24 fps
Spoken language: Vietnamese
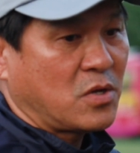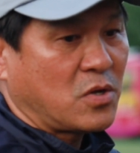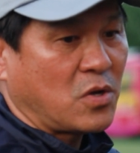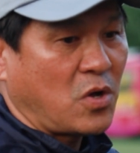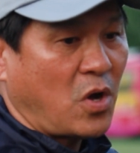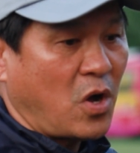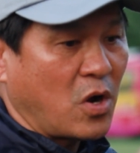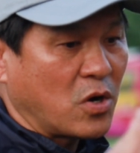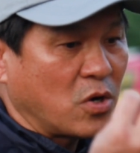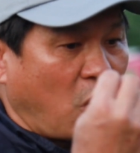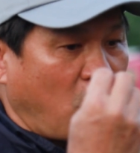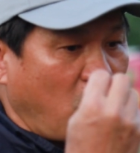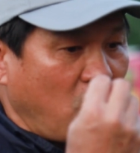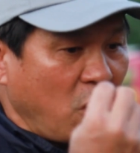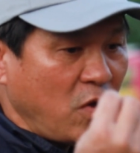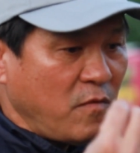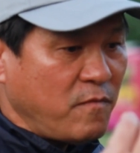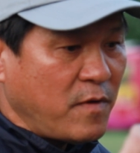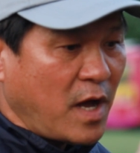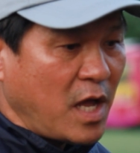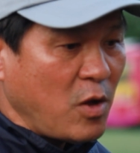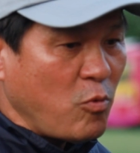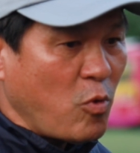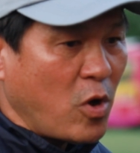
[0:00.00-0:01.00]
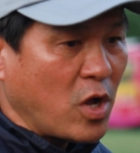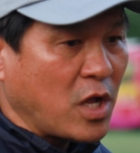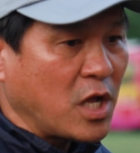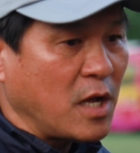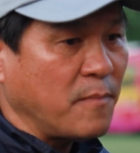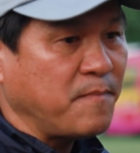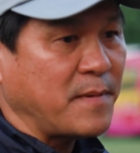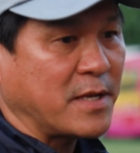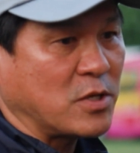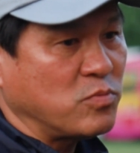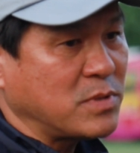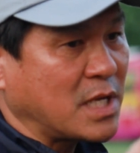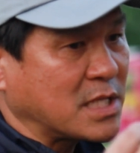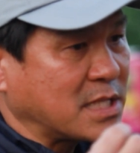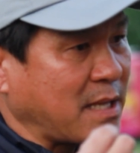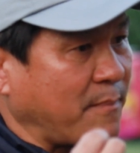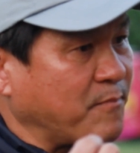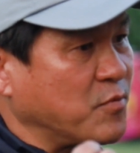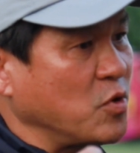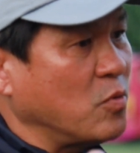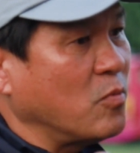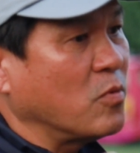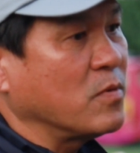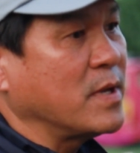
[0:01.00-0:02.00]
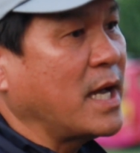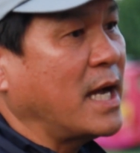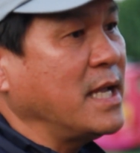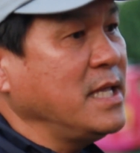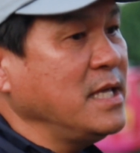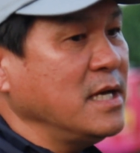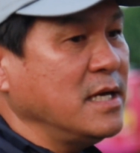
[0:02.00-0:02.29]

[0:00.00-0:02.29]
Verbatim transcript: Còn đối với World Cup là chúng ta tập trung một giải.